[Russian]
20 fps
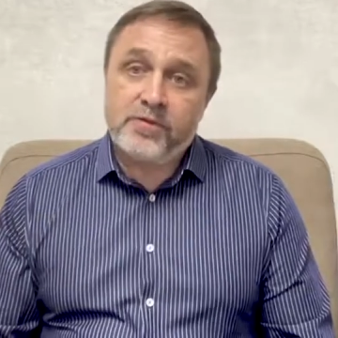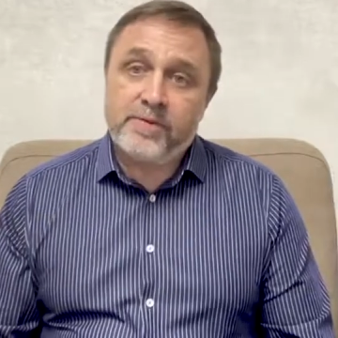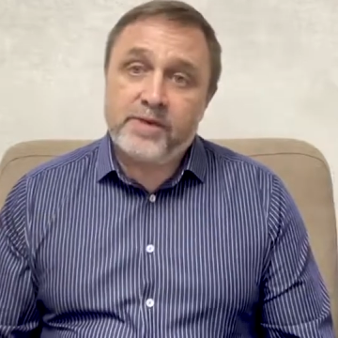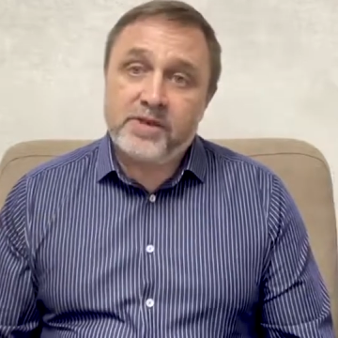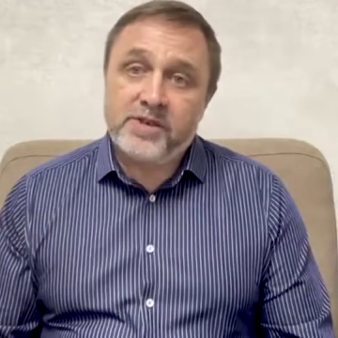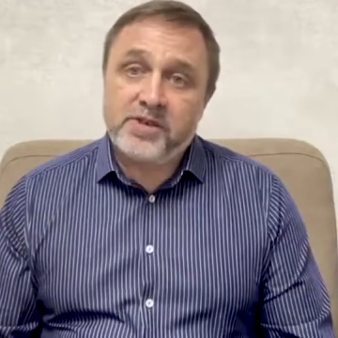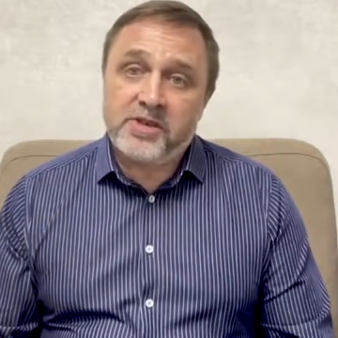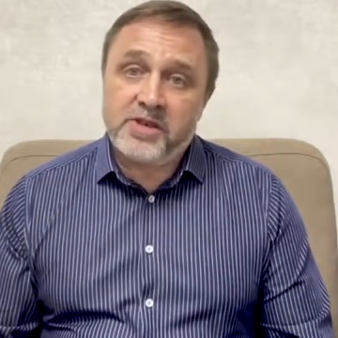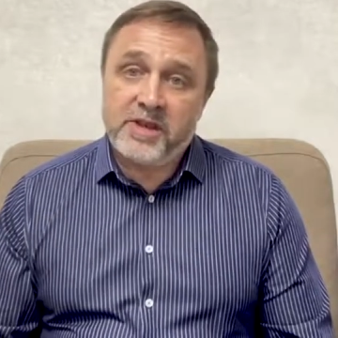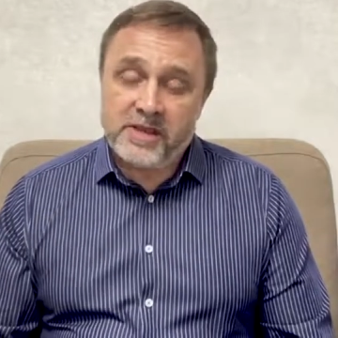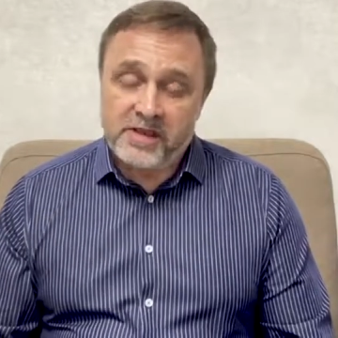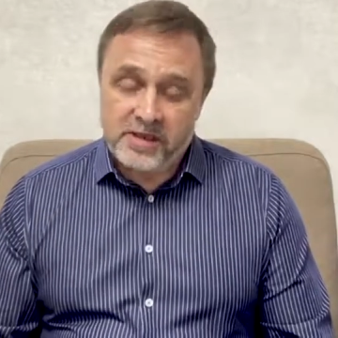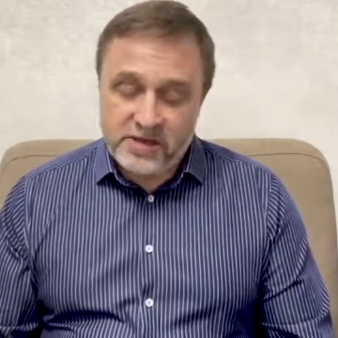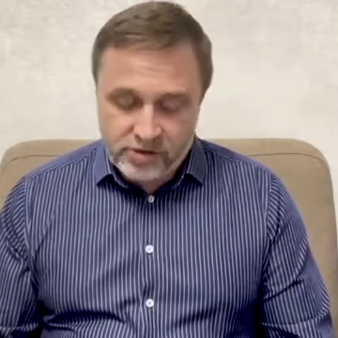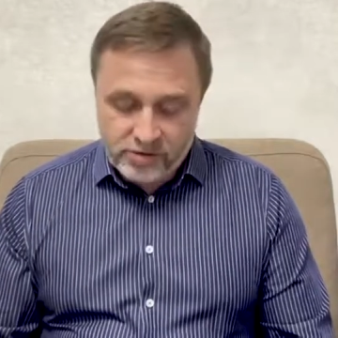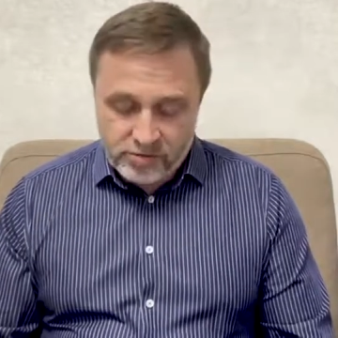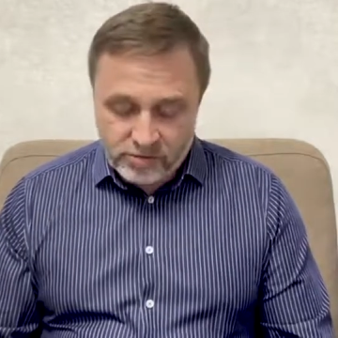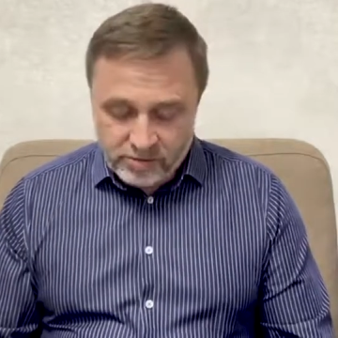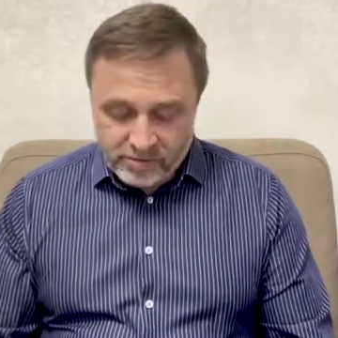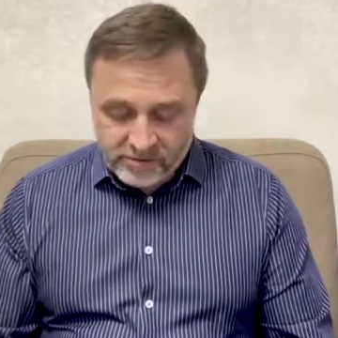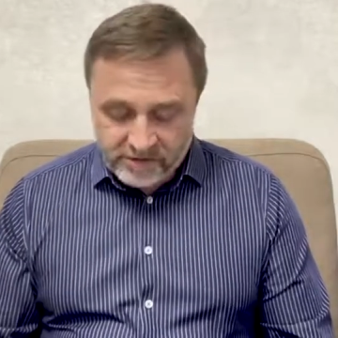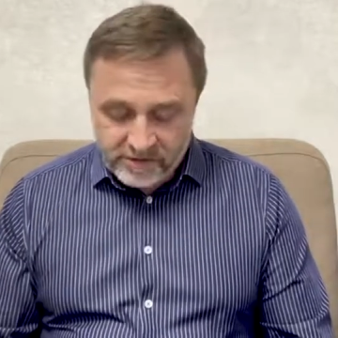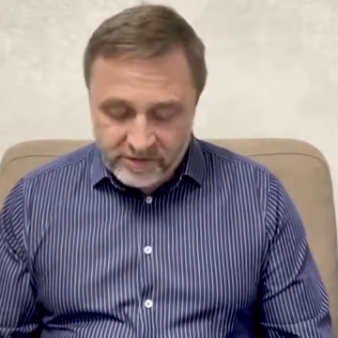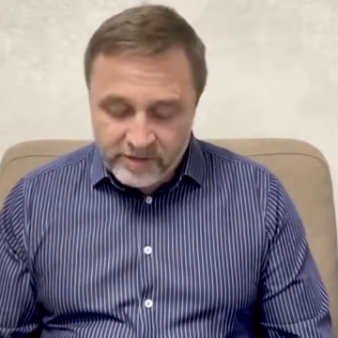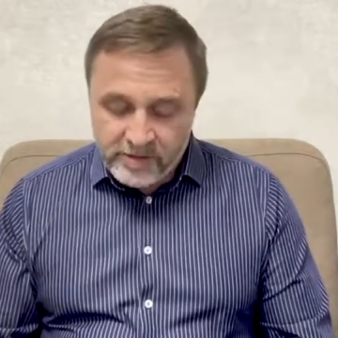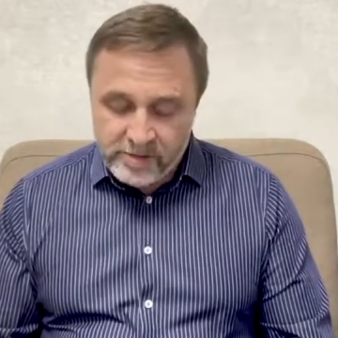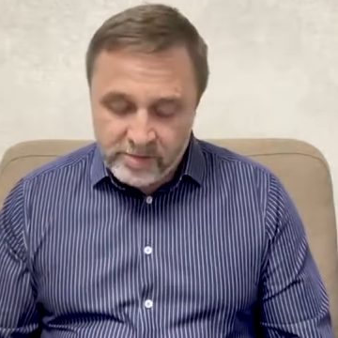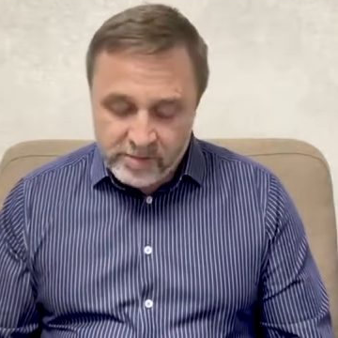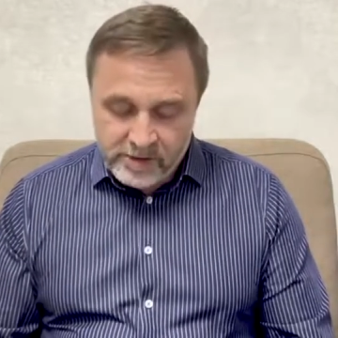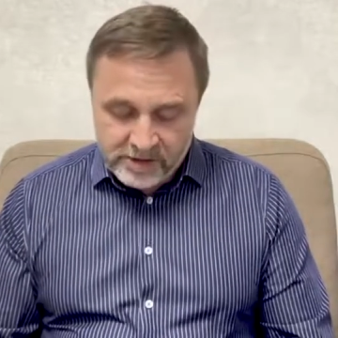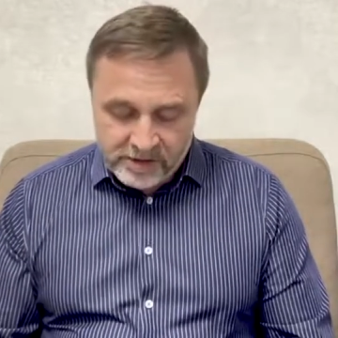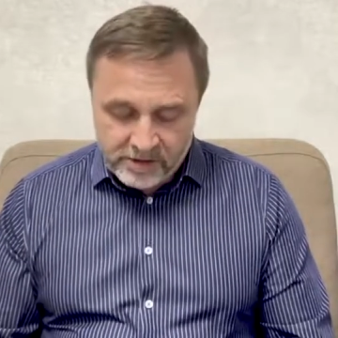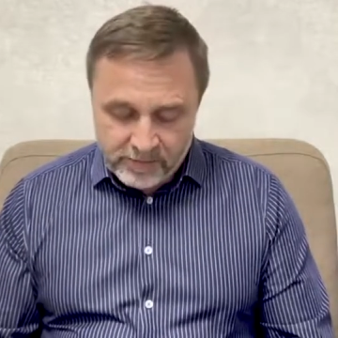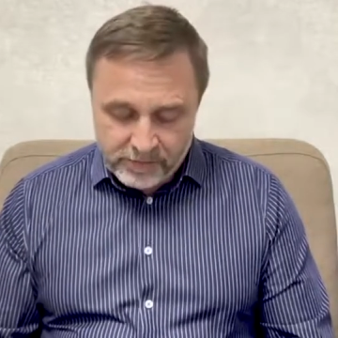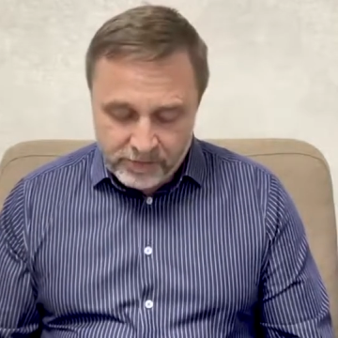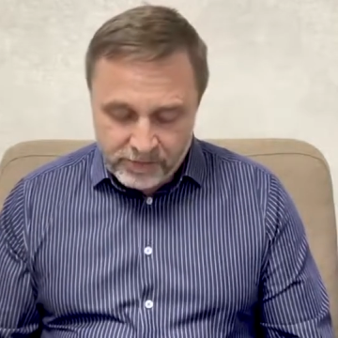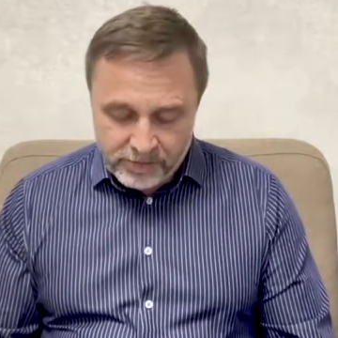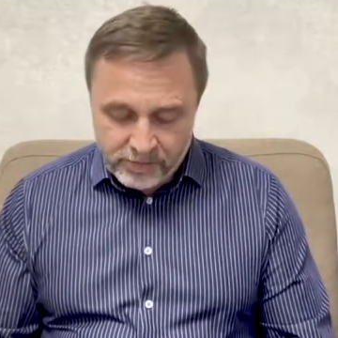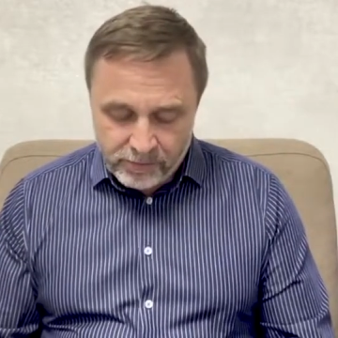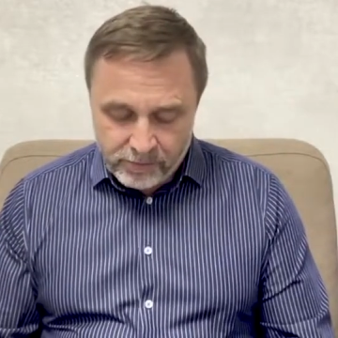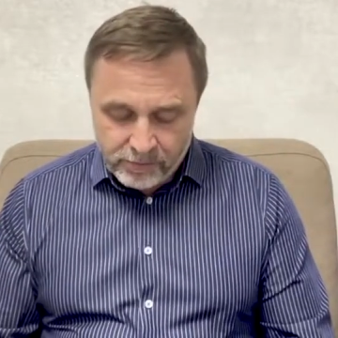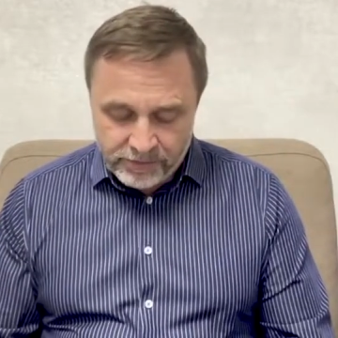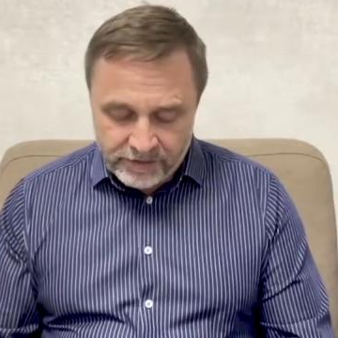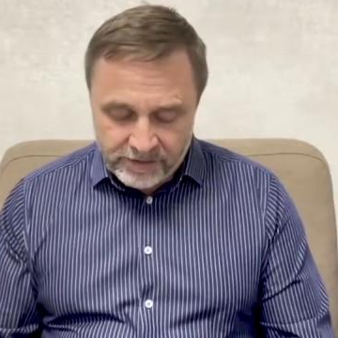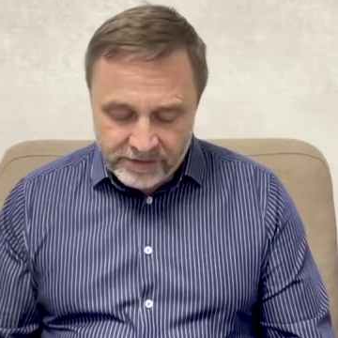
прочитать еще современный перевод,